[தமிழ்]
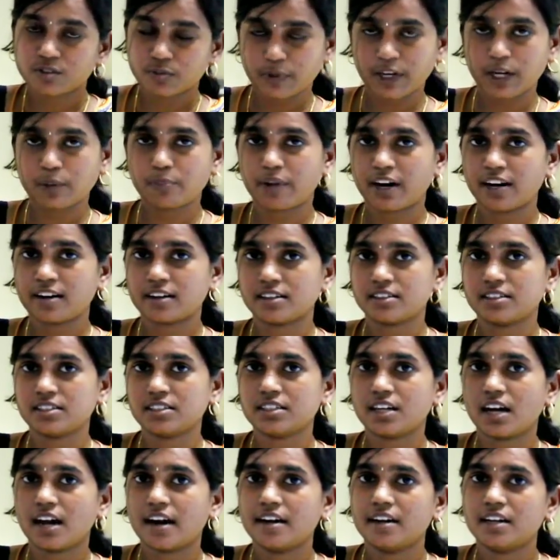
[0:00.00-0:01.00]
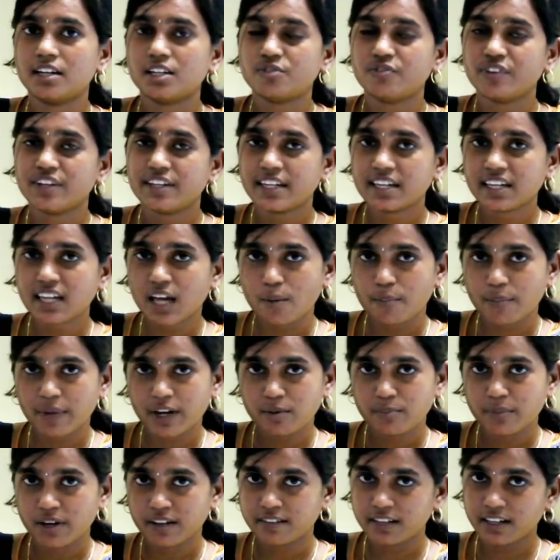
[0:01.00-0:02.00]
ஸ்ப்ரெட் பண்ணுறது அண்ட் ட்விட்டர்
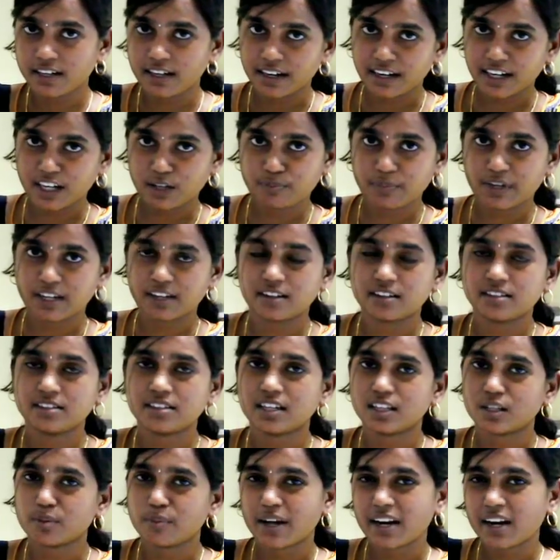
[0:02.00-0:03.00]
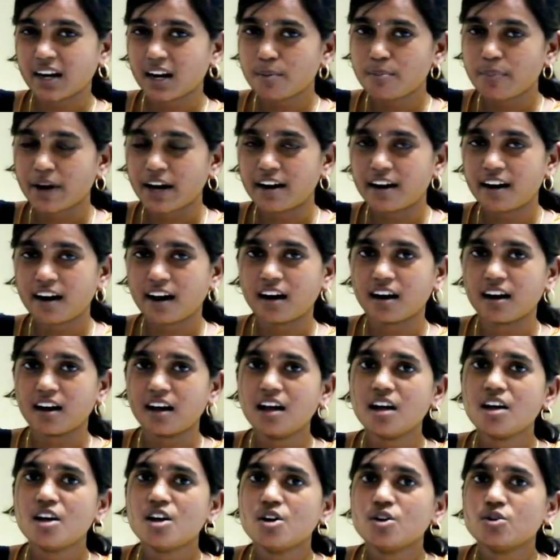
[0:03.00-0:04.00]
கேம்பெயின் மாதிரி கண்டக்ட் பண்ணுறது அந்த மாதிரிலாம்
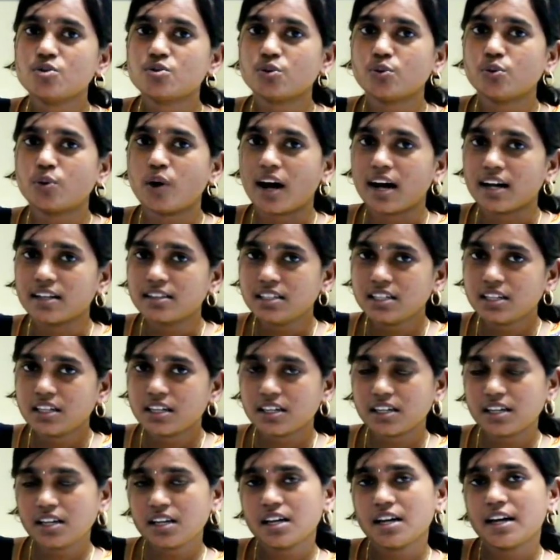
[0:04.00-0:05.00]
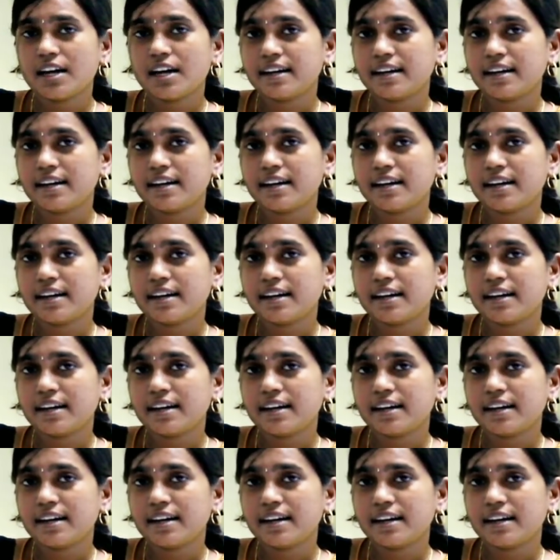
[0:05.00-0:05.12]
பண்ணுறாங்க ஸோ அதுக்கு